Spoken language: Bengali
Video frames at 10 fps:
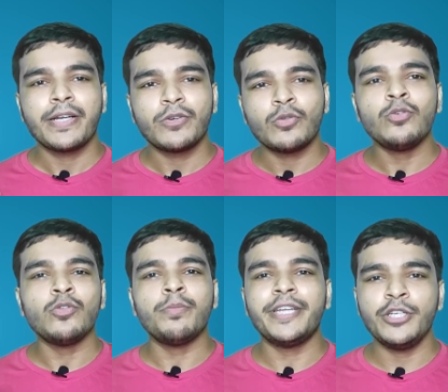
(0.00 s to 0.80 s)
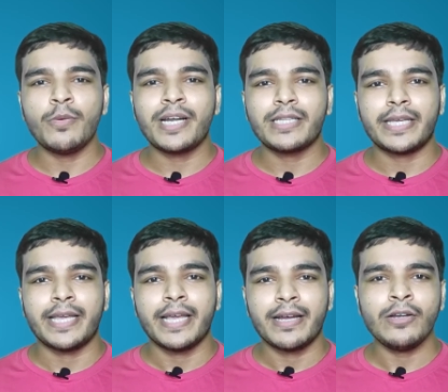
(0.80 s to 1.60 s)
নতুন নতুন ভিডিও বানাতে
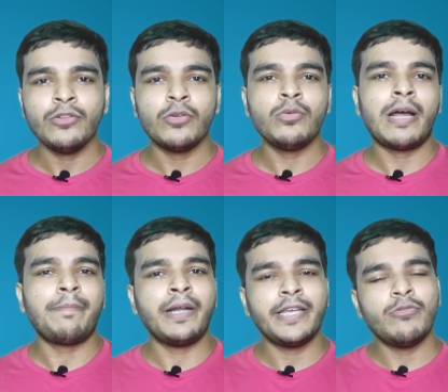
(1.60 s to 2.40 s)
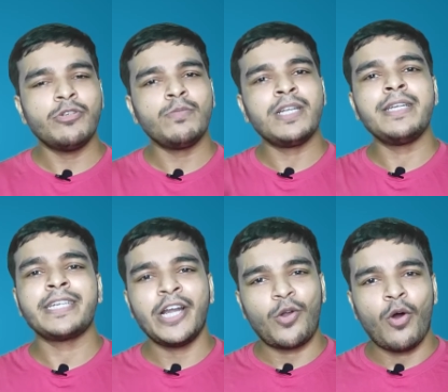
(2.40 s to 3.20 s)
কারণ ধরুন আপনার ইউটিউব জার্নি
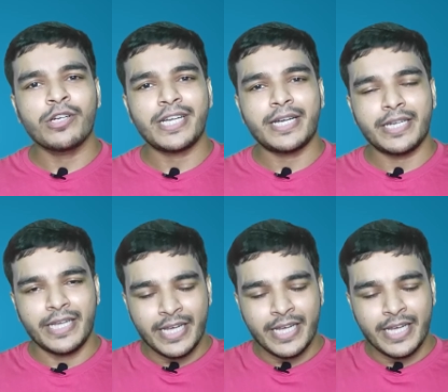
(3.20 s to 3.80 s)
একটা লং জার্নি